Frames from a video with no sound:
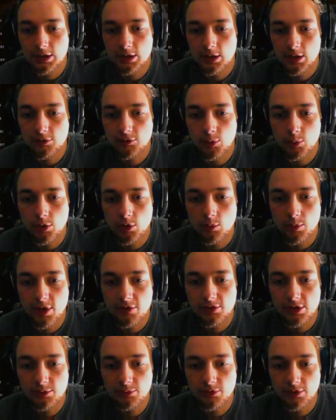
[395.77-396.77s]
Egal, wir brauchen
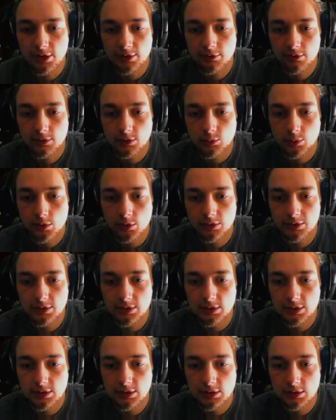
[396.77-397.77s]
mehr Wildpflanzen. Ich brauche
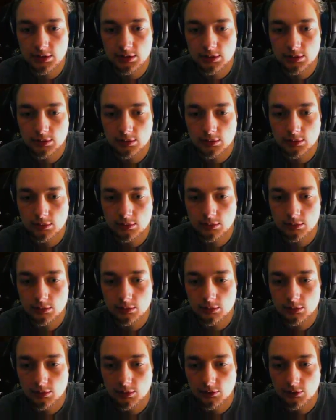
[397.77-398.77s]
die,
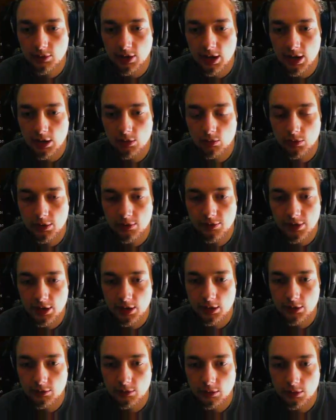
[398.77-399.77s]
äh, das Aloe
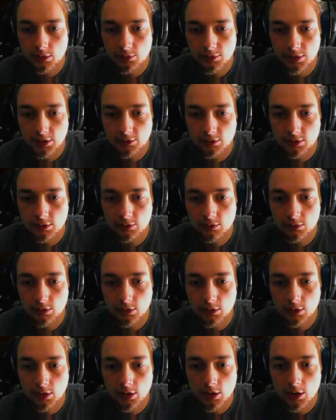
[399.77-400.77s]
Vera Zeug. Wie ist denn das
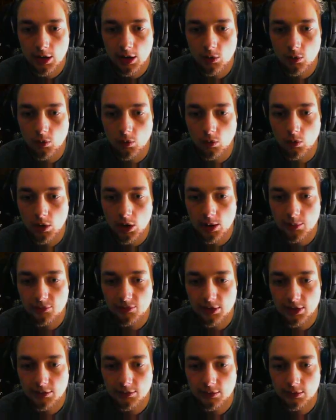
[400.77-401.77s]
Zeug? Aurora
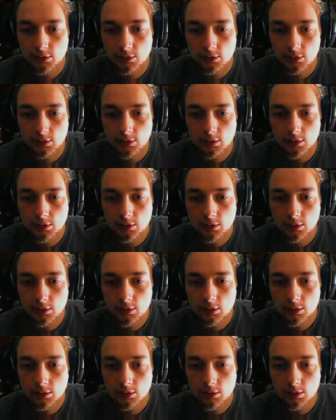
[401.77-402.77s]
Pflanze.
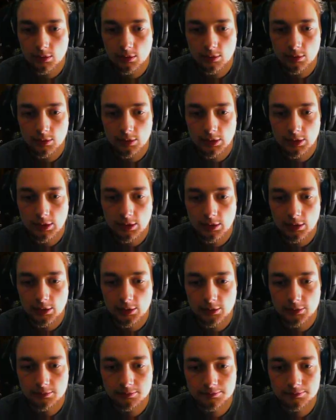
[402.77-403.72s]
Hier.